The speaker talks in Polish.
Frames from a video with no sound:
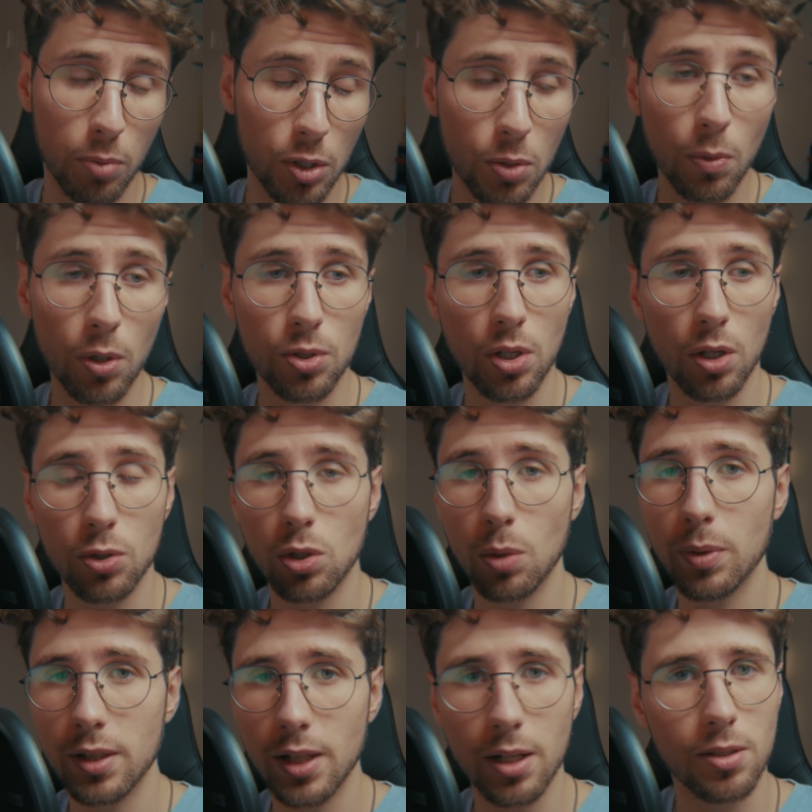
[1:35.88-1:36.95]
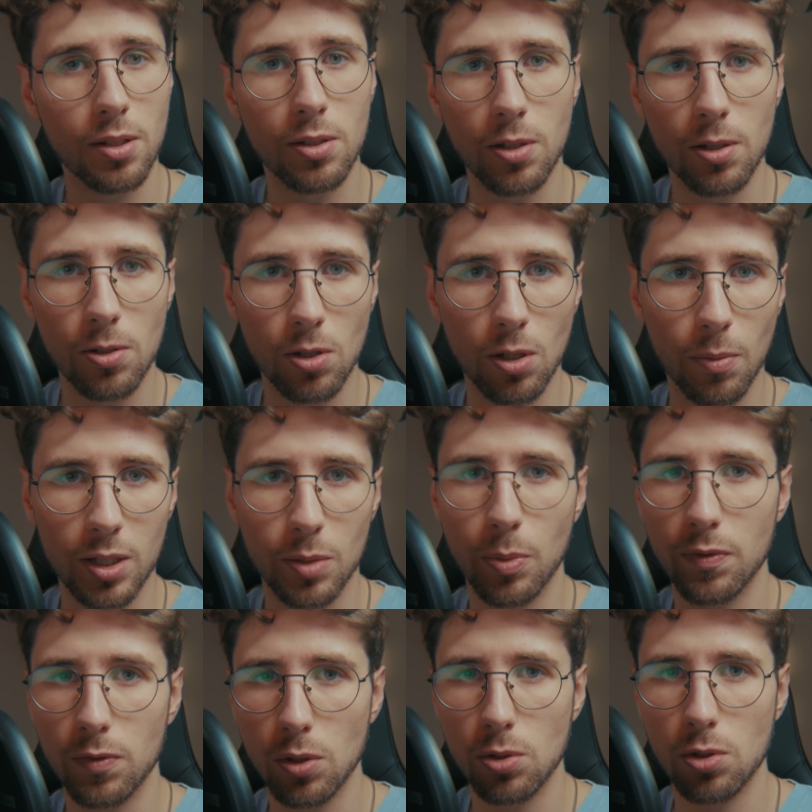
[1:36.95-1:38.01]
być może osobę narcystyczną, a z
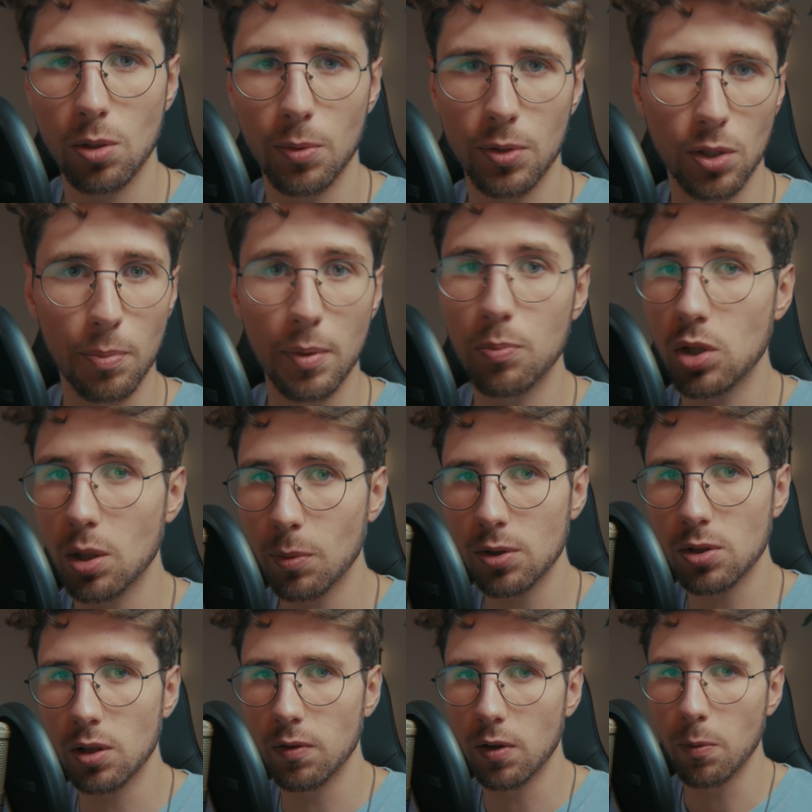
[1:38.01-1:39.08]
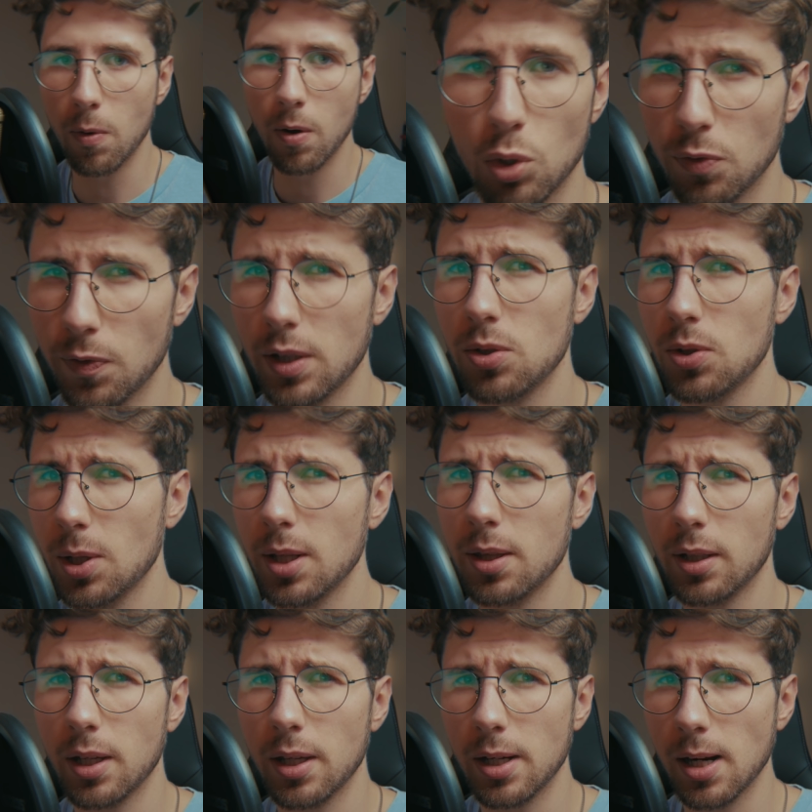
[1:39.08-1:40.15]
pewnością osobę przemocową. Doświadczenie
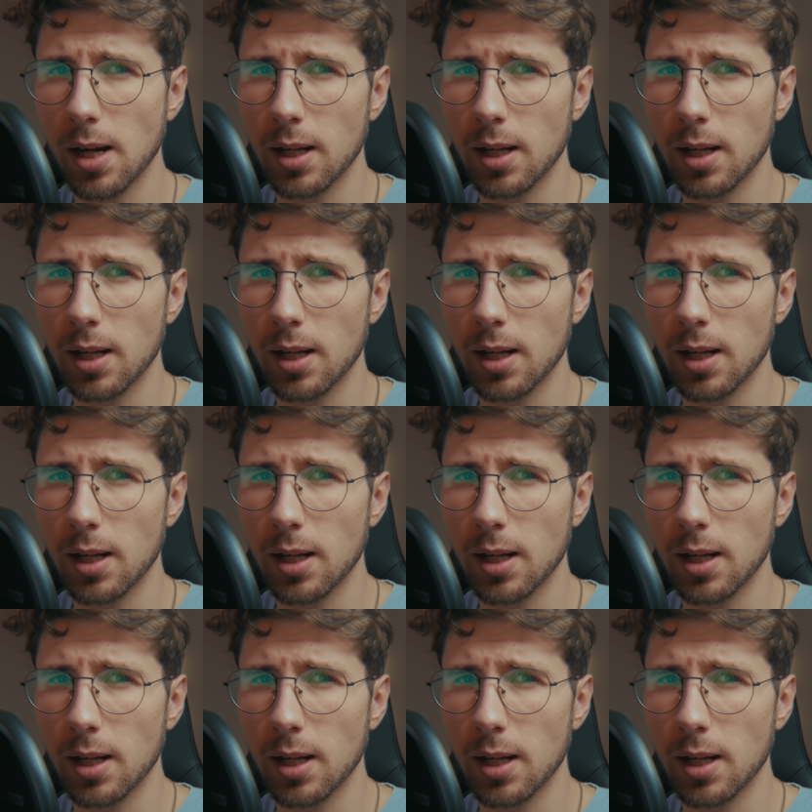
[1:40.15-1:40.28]
takiej